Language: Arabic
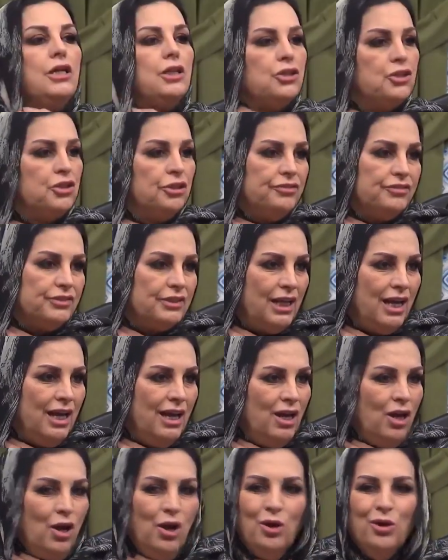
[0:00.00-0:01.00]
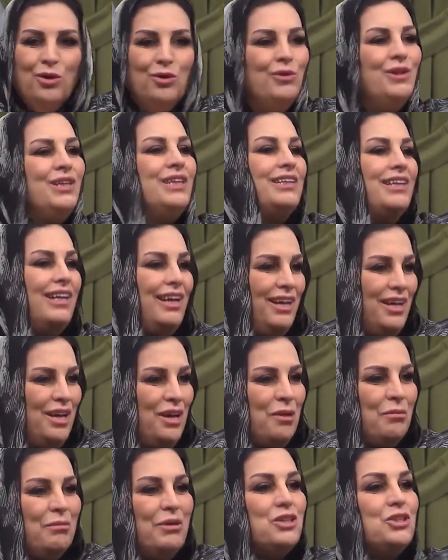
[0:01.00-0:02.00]
ايه شفته وانت
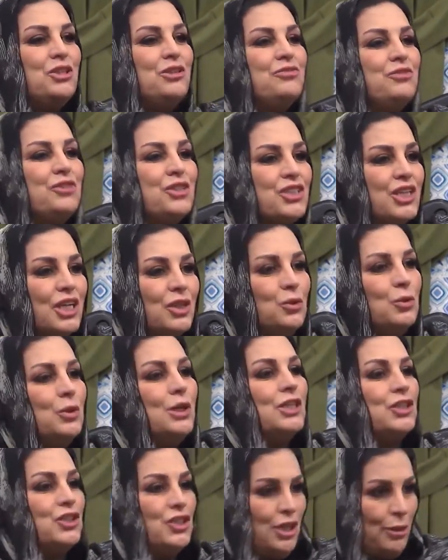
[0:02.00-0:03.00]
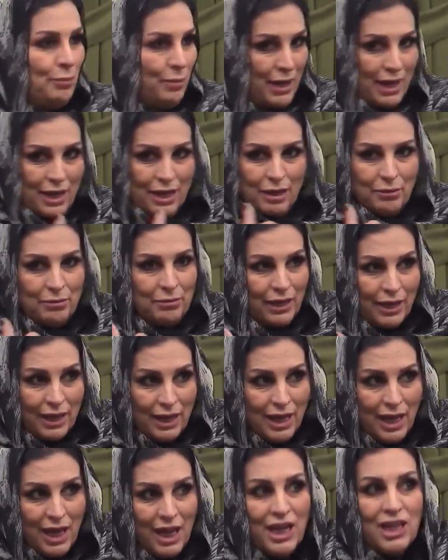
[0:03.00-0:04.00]
ما شفتش هذوك الشباب إيه.
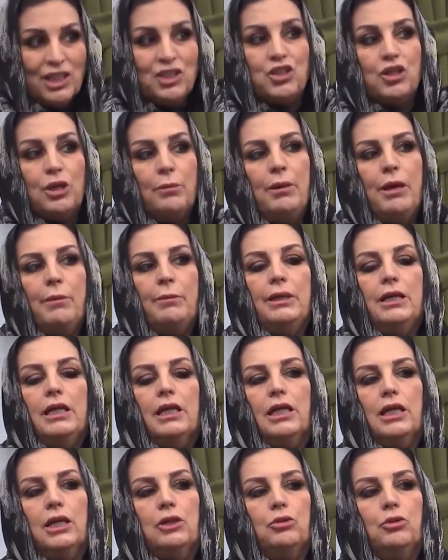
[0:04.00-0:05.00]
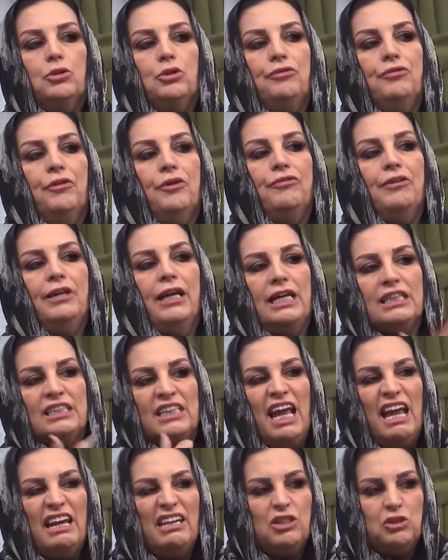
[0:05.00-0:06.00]
ها الشباب اللي قاعدوا يدفوا في
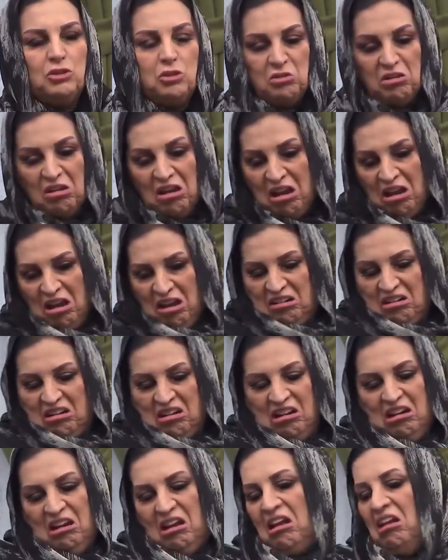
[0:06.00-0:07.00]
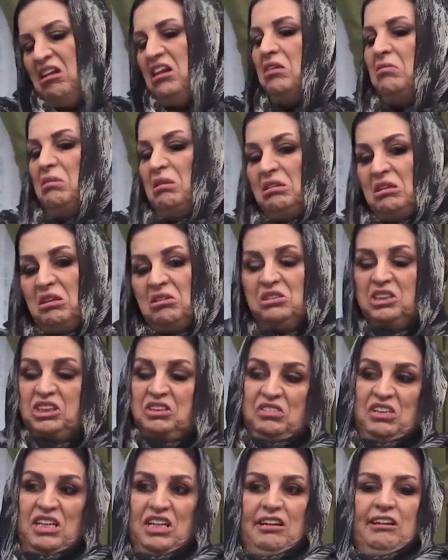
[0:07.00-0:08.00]
العزايز اني يعني لا لا ما طقوش
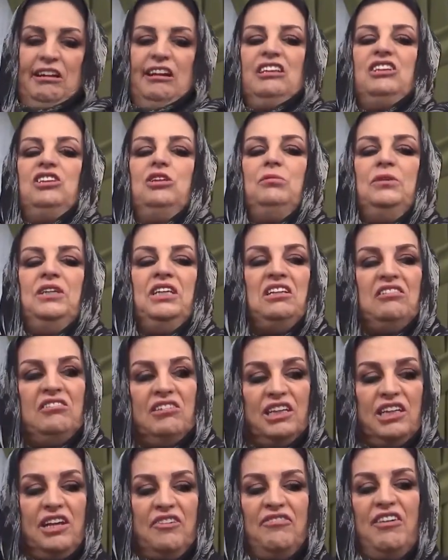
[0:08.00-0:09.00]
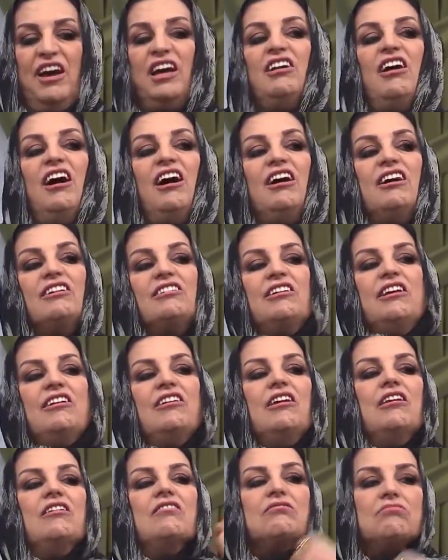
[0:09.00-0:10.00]
فيه انا يعني قعدت بعيد والله فالحه حتى
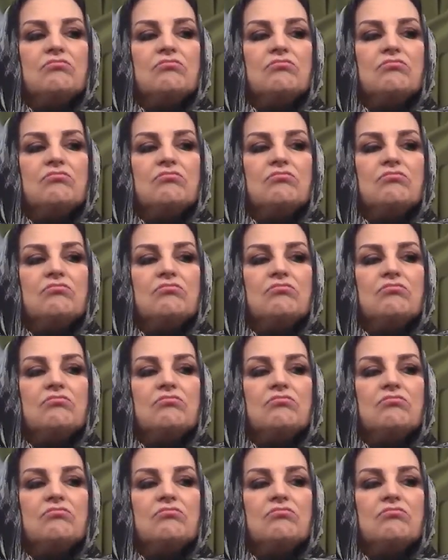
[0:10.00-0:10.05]
اني